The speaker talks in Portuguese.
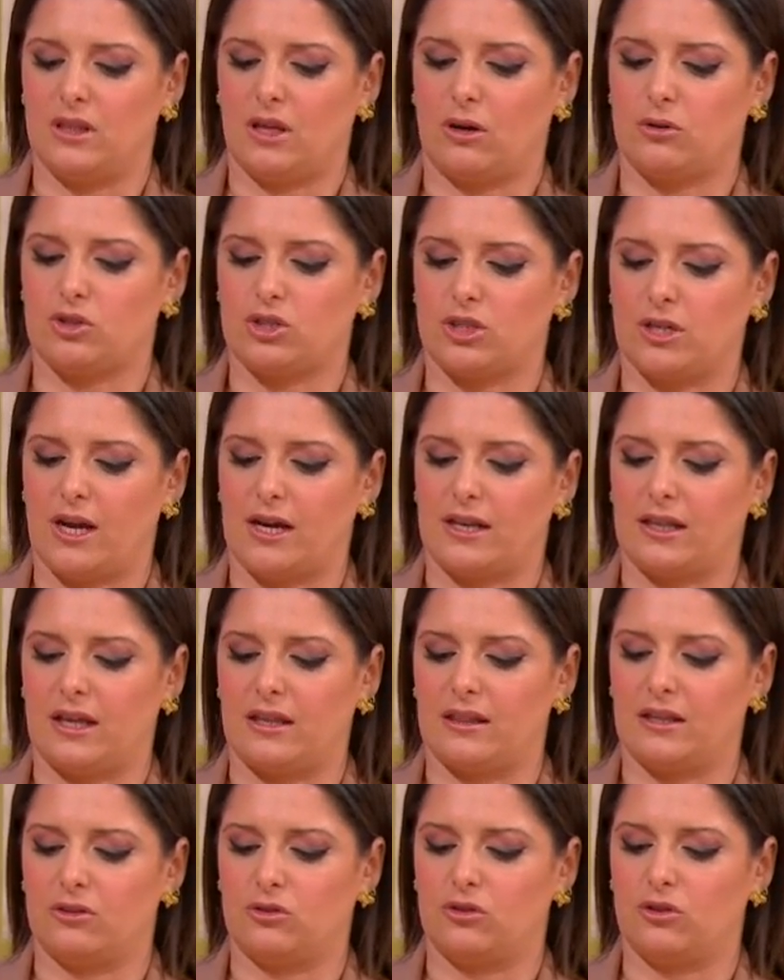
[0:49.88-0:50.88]
ao chegar lá
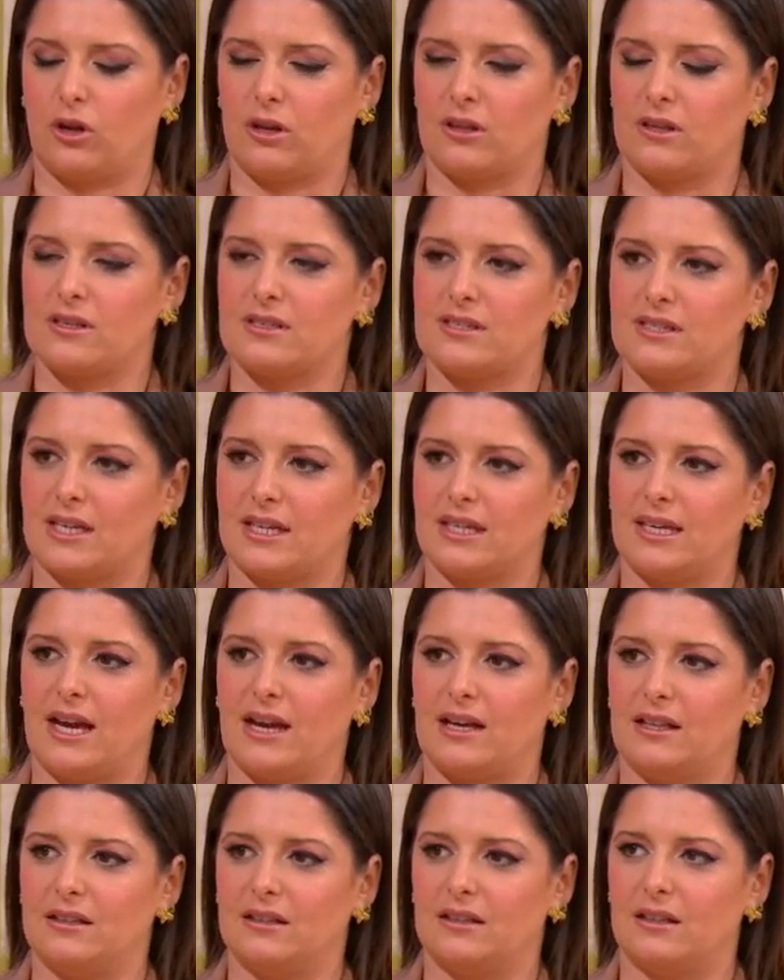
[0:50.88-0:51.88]
dentro, torna-se
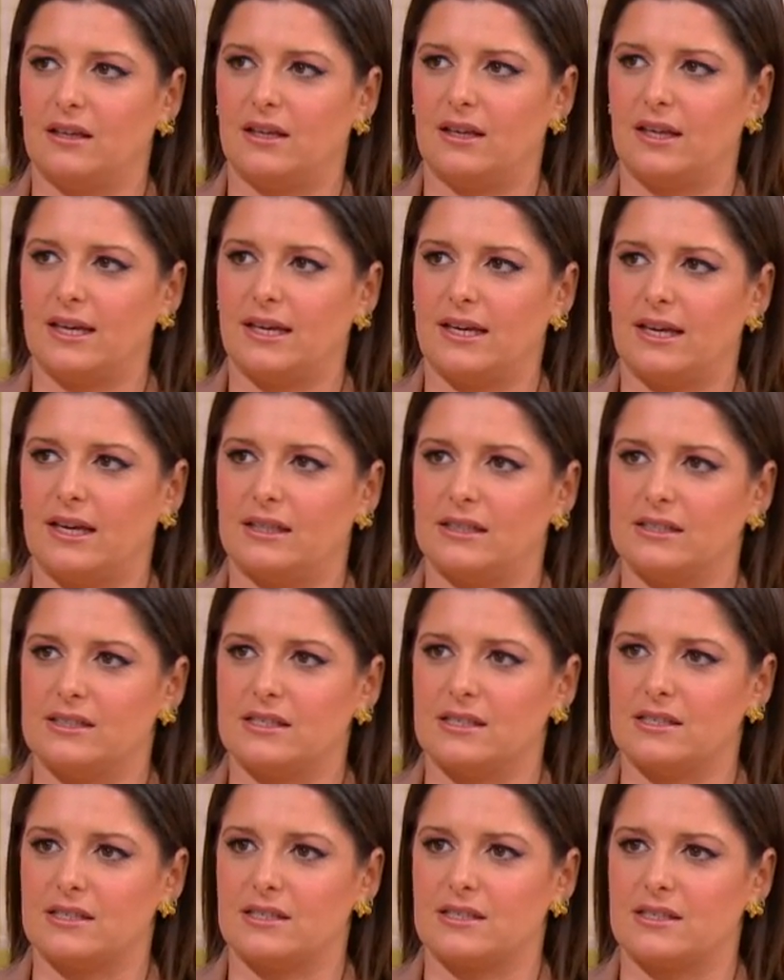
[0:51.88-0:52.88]
real aquela
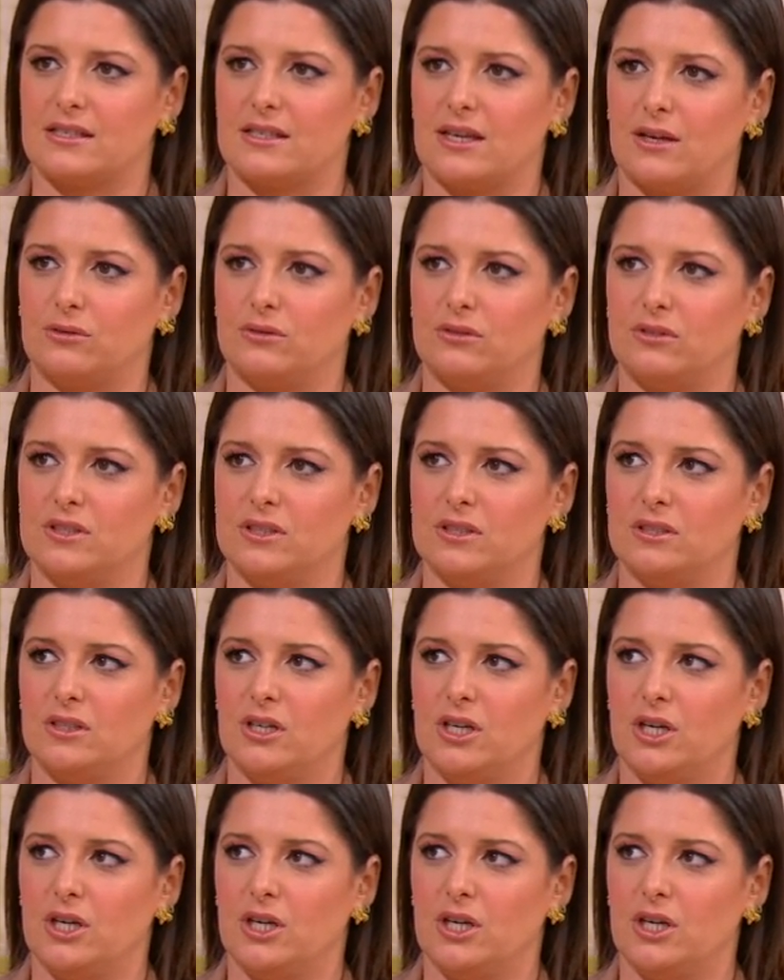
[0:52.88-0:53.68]
sensação de